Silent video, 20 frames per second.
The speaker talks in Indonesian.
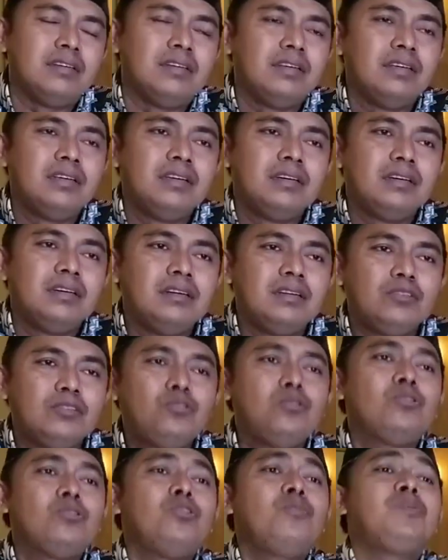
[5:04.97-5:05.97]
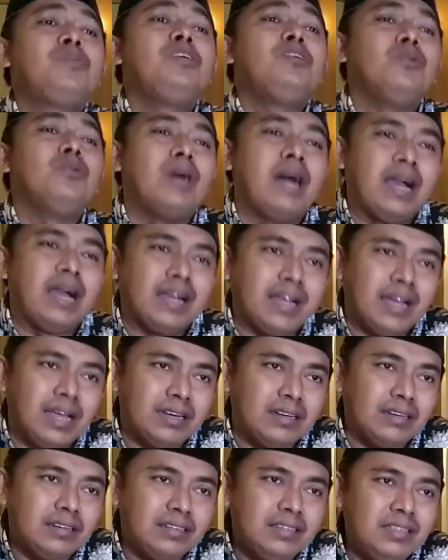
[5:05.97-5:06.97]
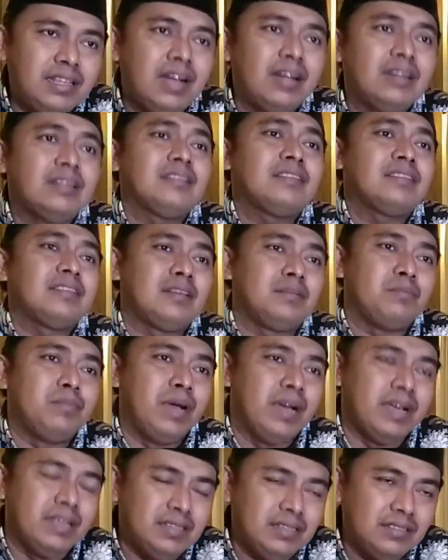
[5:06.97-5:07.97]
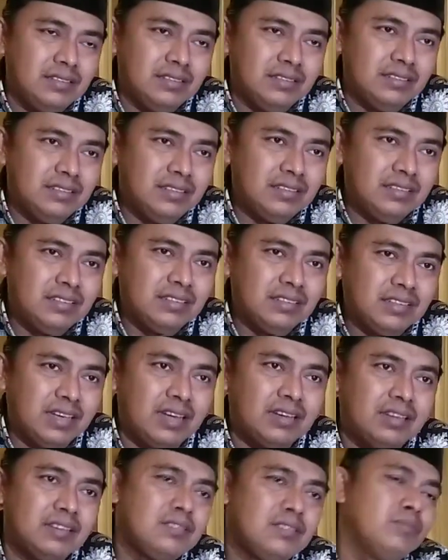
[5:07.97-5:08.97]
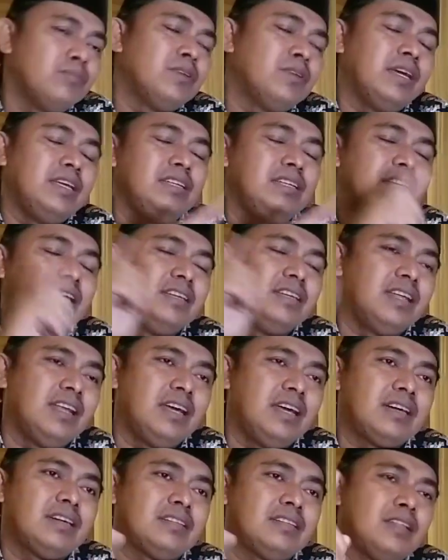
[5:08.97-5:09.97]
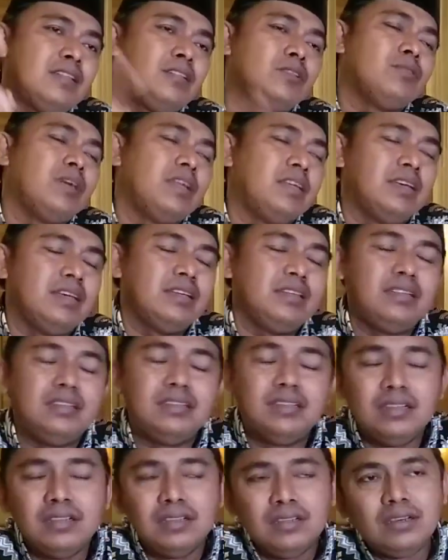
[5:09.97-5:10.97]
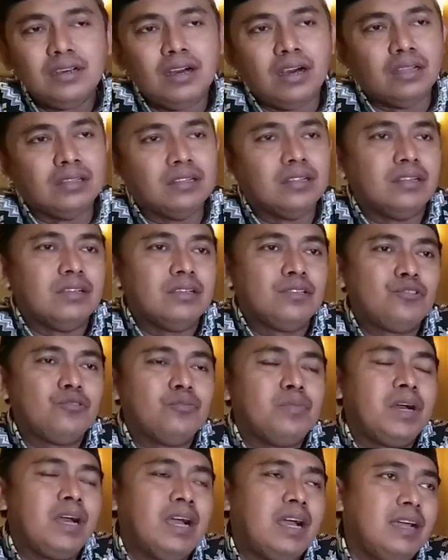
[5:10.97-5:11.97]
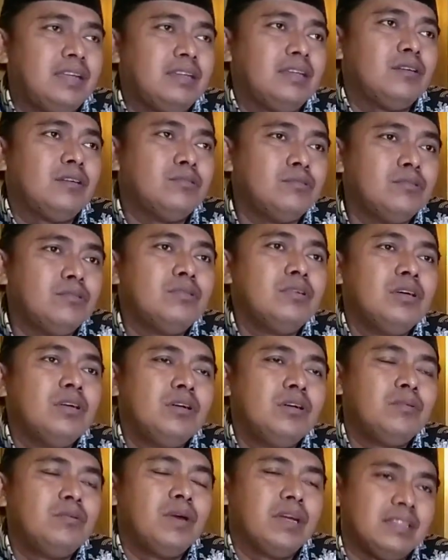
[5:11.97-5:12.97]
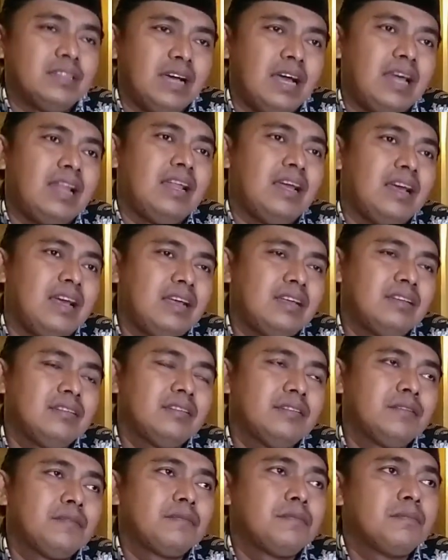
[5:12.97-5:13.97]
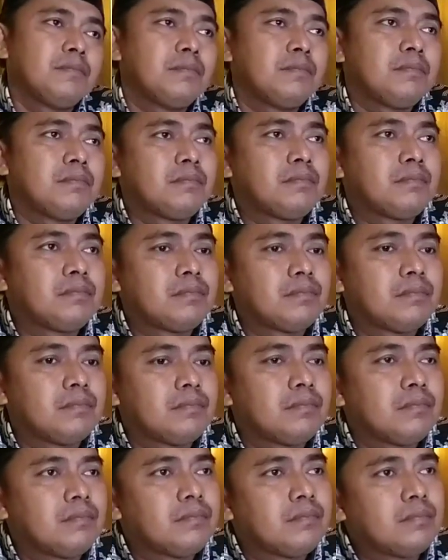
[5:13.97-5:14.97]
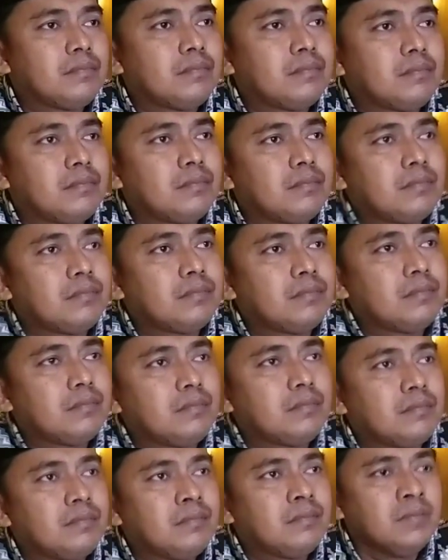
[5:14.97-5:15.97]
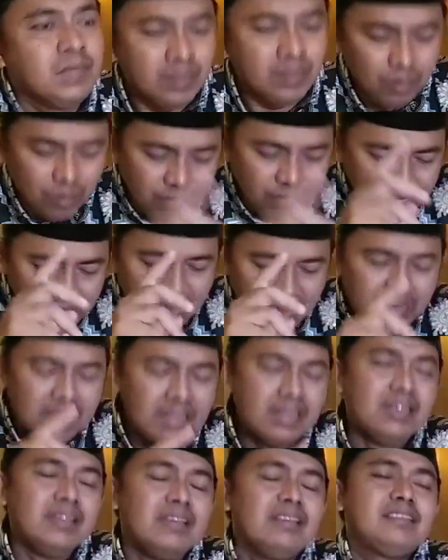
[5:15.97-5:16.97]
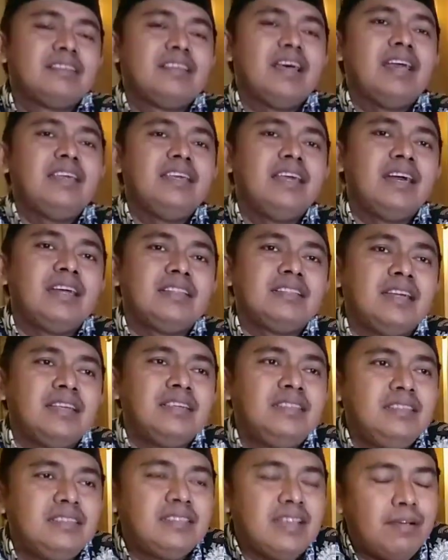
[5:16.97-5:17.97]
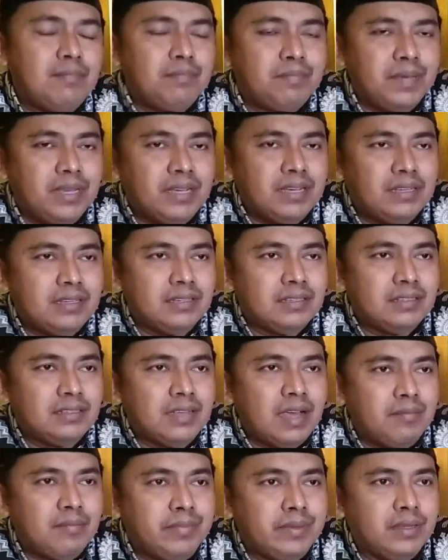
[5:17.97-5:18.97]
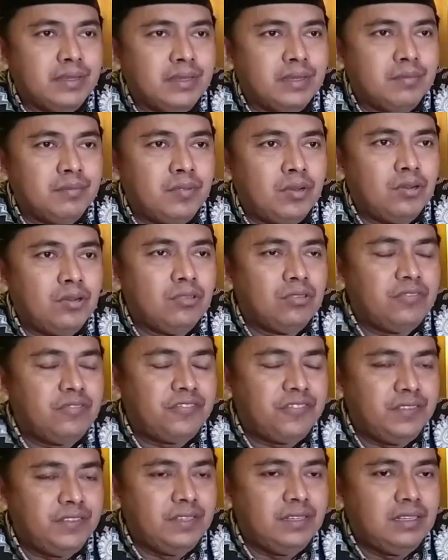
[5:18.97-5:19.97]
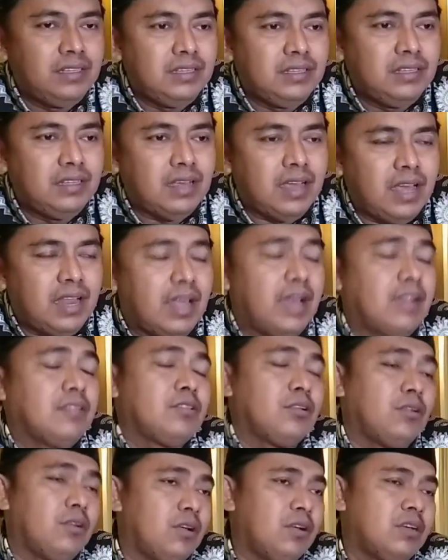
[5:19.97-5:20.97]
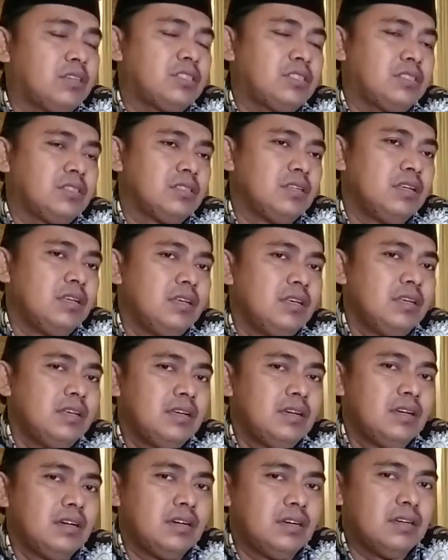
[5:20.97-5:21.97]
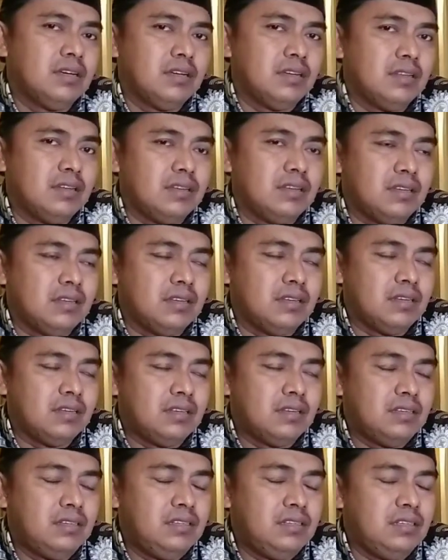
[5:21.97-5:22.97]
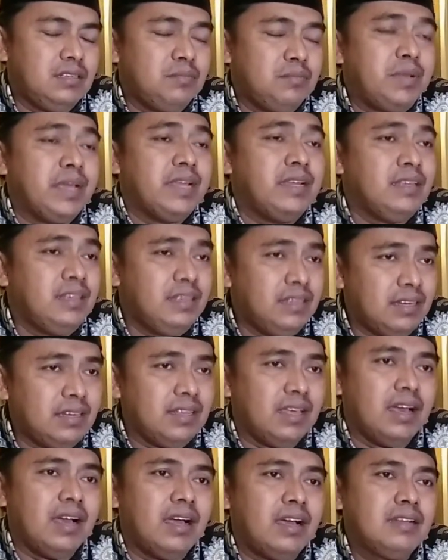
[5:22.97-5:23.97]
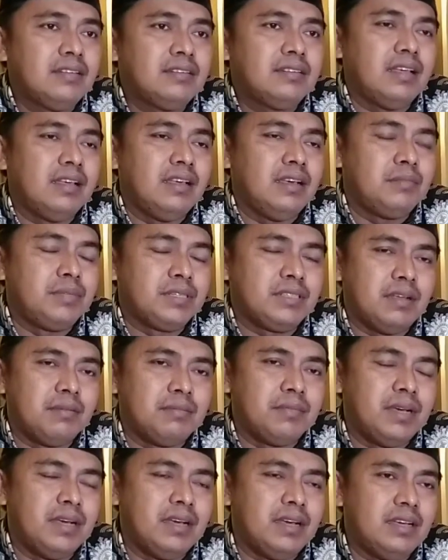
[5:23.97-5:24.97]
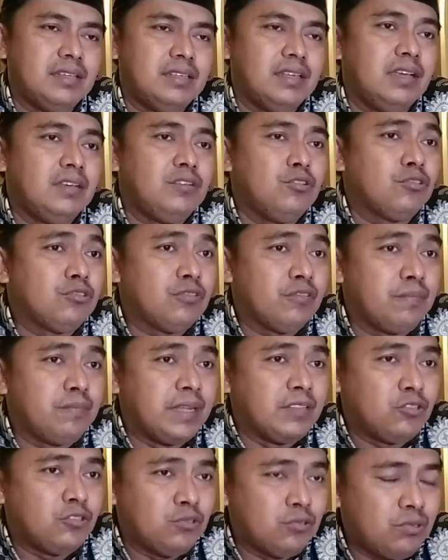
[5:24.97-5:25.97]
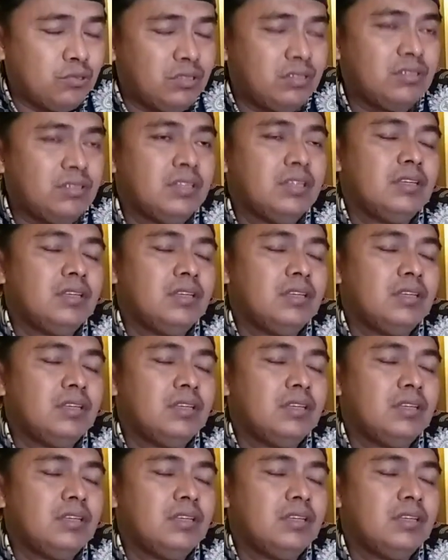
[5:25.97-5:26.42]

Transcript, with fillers: Hmm. Cukup didoakan hmm. yang terbaik. Oh. Karena semua ini adalah ketentuan dari Allah Subhanahu wa taala. Seperti hari ini Gus juga mendoakan bareng Oh iya. Saya tadi sampai ke Habib Lutfi Al Atos uh, eh, di Ben Hill ya. Saya bersama Yai Yusuf Mansur.